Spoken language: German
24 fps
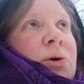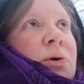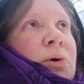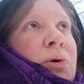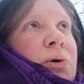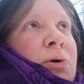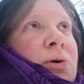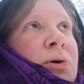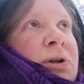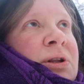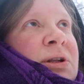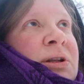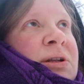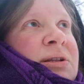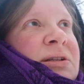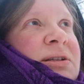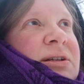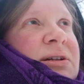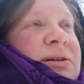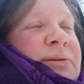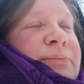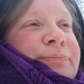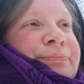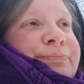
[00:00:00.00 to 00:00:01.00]
Und
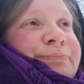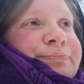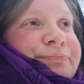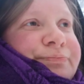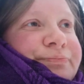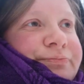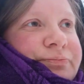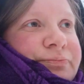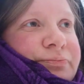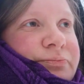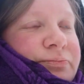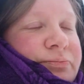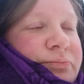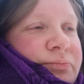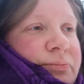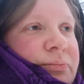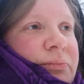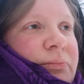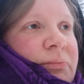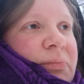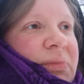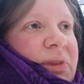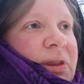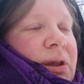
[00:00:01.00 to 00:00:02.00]
ähm,
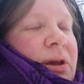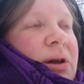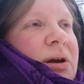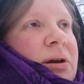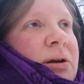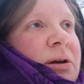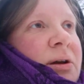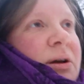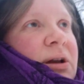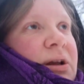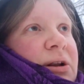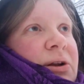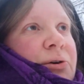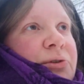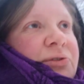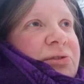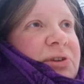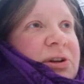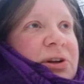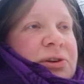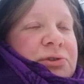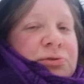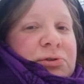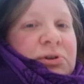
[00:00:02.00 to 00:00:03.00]

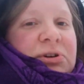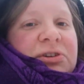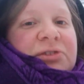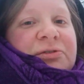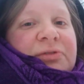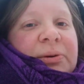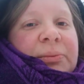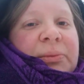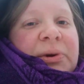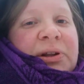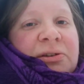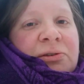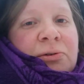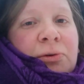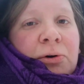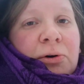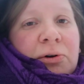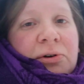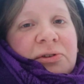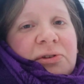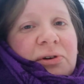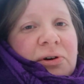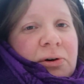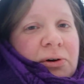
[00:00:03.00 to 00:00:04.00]
genauso natürlich, wenn man ein
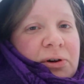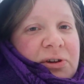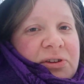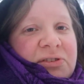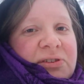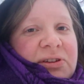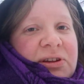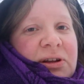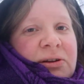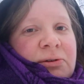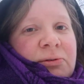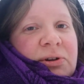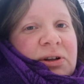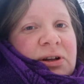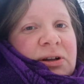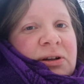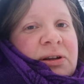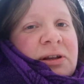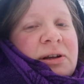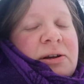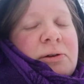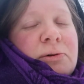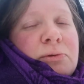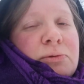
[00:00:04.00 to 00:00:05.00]
Häuschen oder
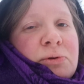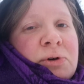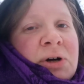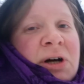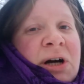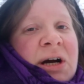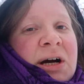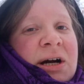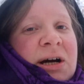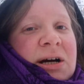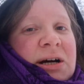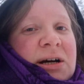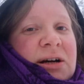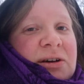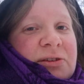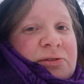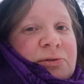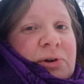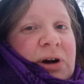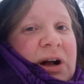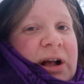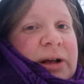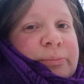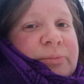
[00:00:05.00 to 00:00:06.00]
ein Iglu äh,
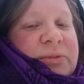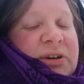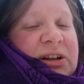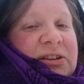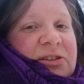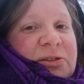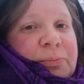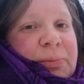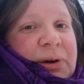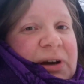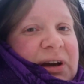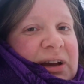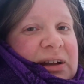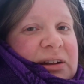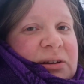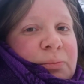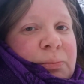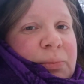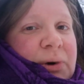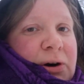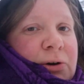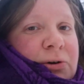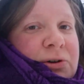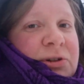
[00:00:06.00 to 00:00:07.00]
so
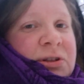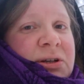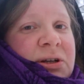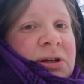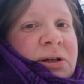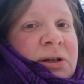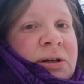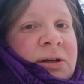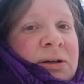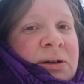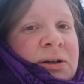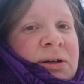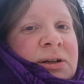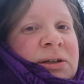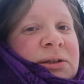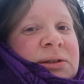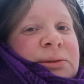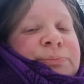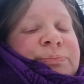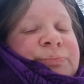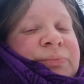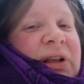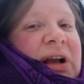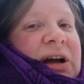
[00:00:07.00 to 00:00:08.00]
halbtransparent baut.
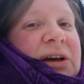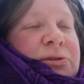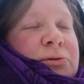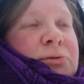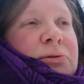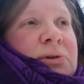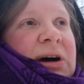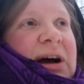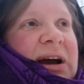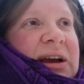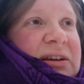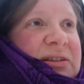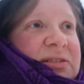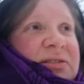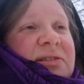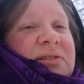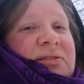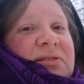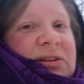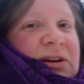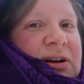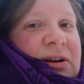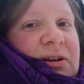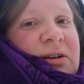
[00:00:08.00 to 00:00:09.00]
Also Eis
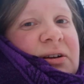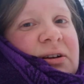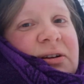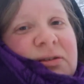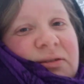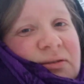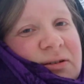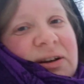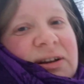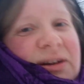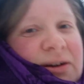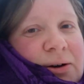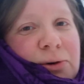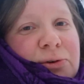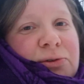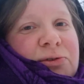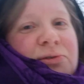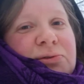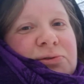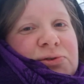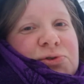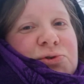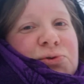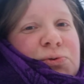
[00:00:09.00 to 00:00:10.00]
ist da
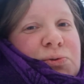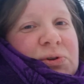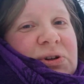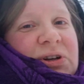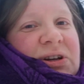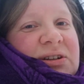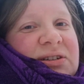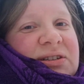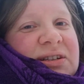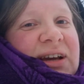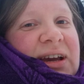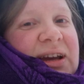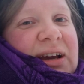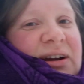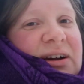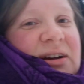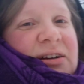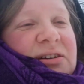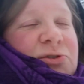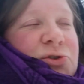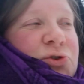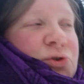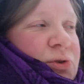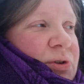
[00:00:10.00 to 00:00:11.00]
genauso ein schöner Träger,
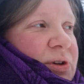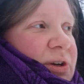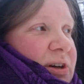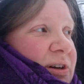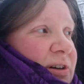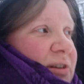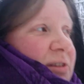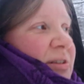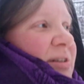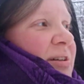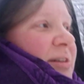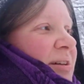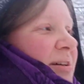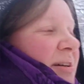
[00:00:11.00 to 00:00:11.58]
ein schöner